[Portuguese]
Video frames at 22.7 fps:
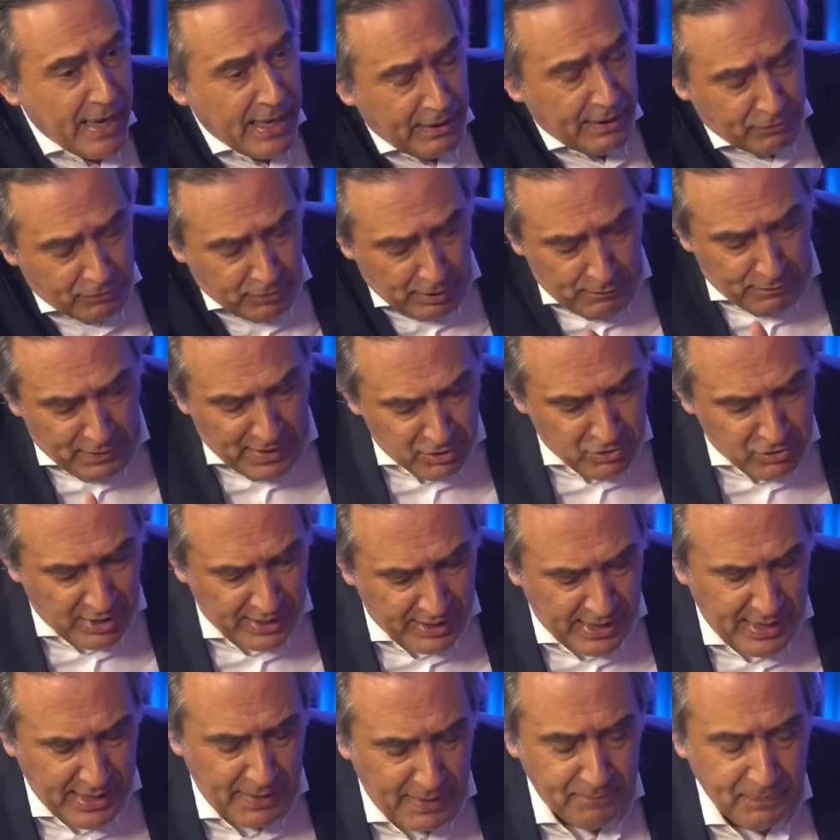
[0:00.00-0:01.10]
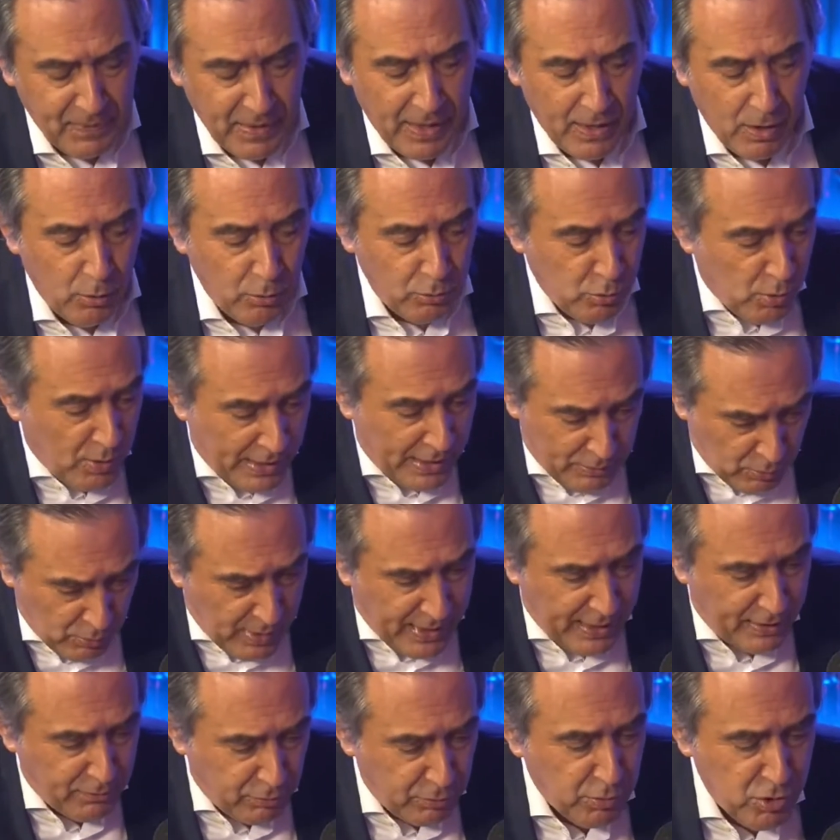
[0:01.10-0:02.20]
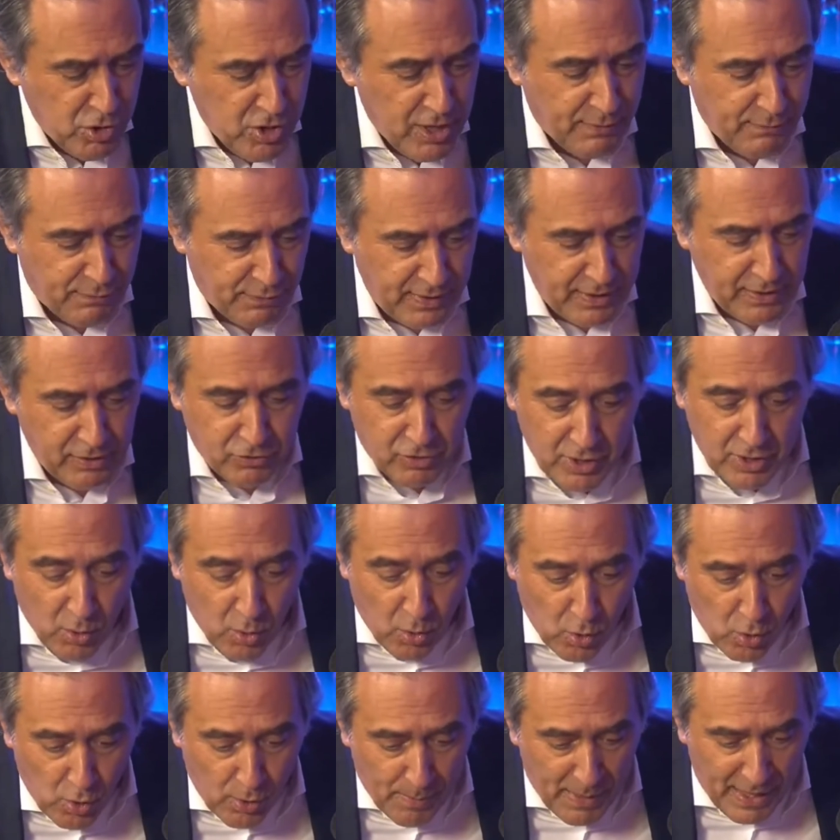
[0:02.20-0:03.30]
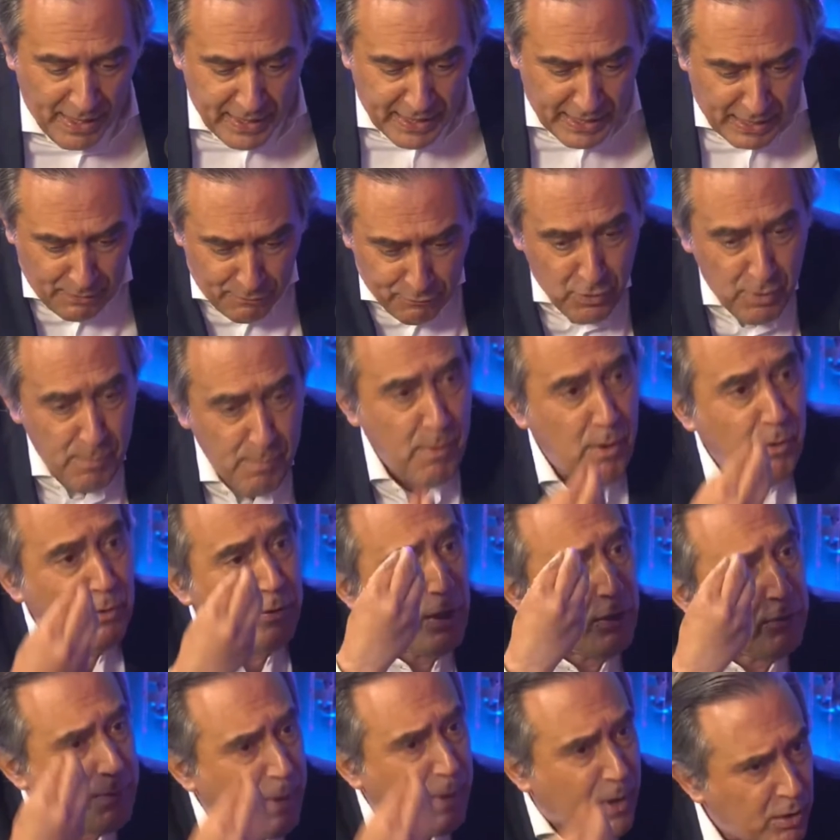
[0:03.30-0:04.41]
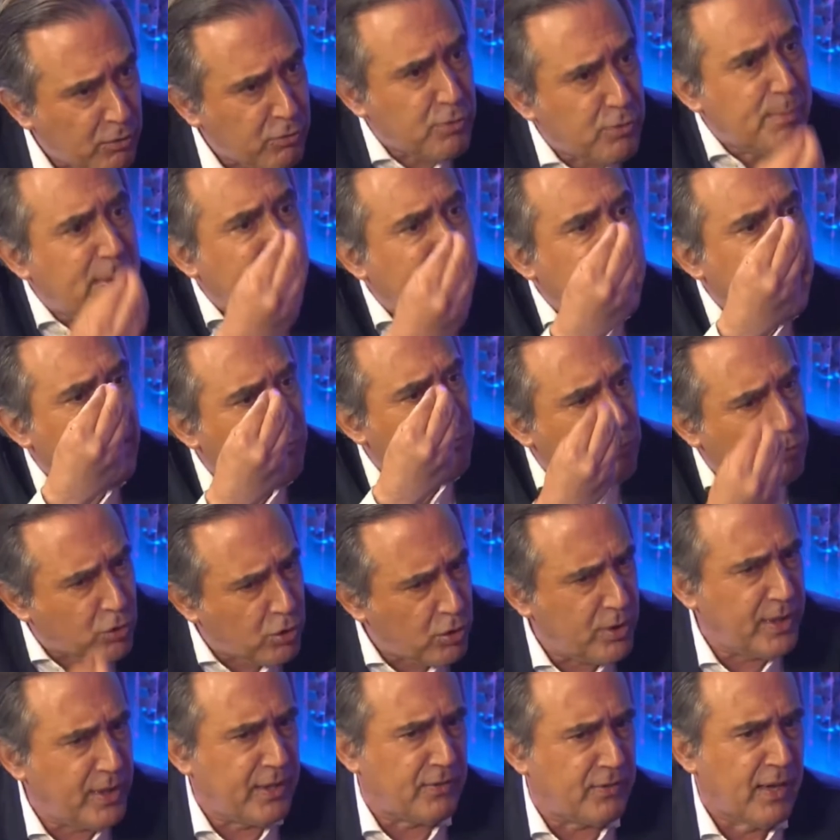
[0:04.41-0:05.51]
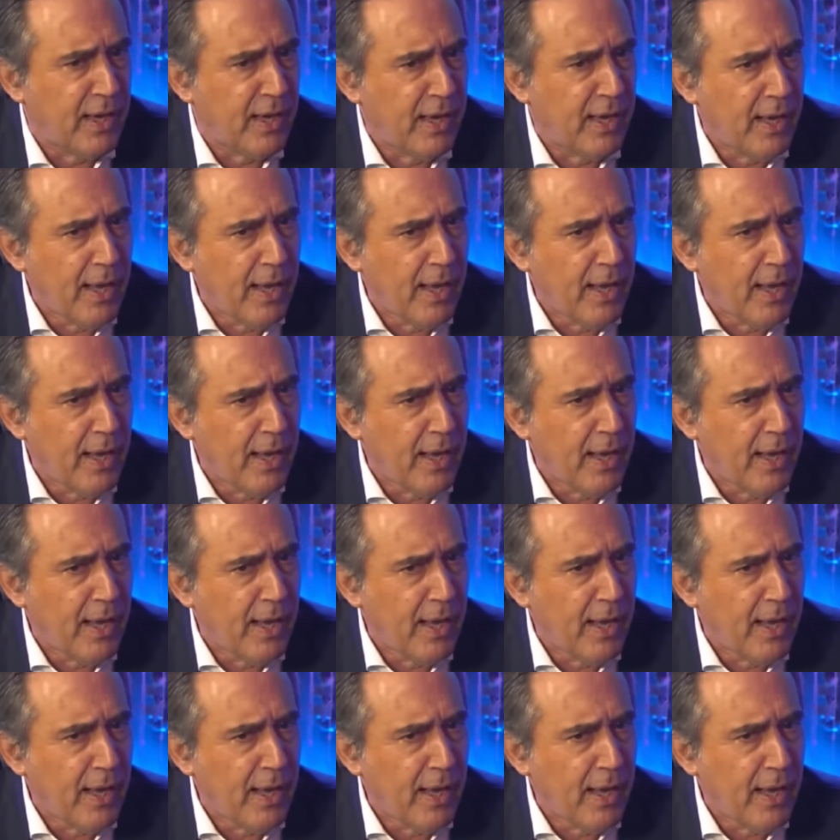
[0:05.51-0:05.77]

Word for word: Você veja lá, no, no caso do G20 em Roma, aquela foi uma das maiores humilhações humilhações.